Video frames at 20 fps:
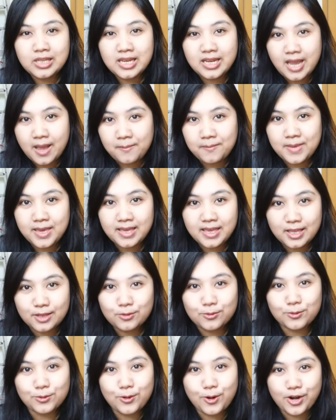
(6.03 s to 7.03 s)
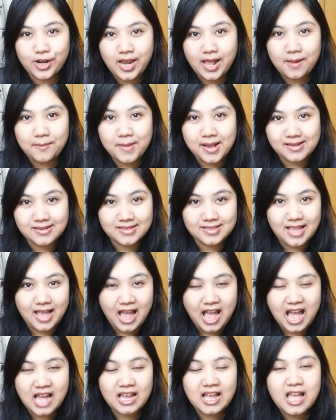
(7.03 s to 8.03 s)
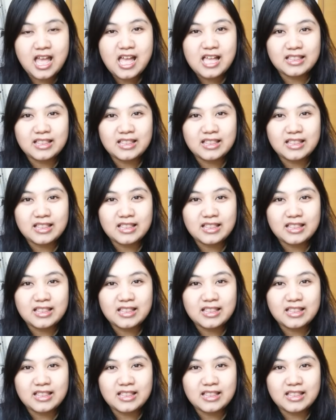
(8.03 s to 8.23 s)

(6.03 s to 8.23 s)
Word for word: tidak bikin tutorial masak,